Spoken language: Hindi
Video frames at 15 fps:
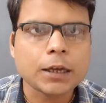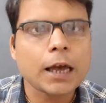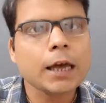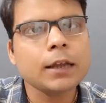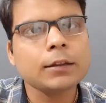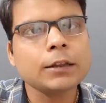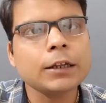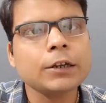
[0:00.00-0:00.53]

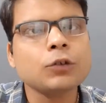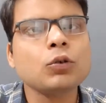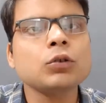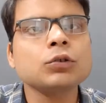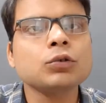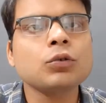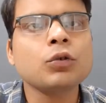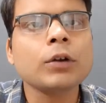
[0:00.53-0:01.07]
and there is
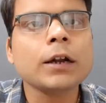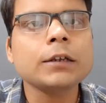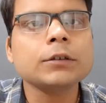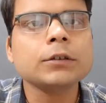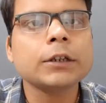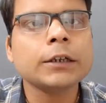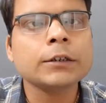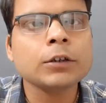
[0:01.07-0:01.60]
also known
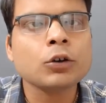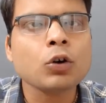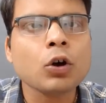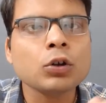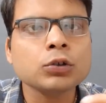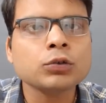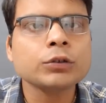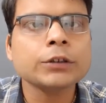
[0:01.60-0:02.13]
as there is
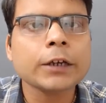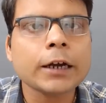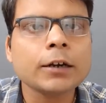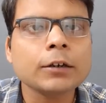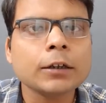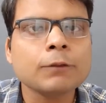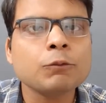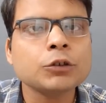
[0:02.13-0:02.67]
also
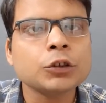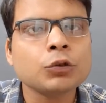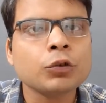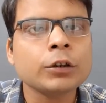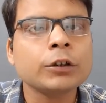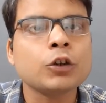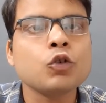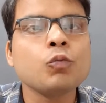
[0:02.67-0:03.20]
second term which is
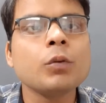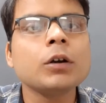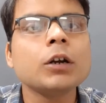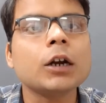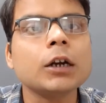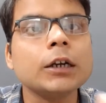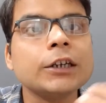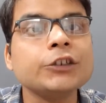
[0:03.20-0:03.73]
known as
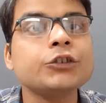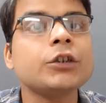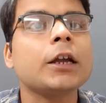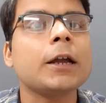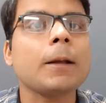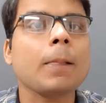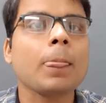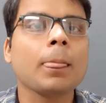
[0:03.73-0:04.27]
human conditioning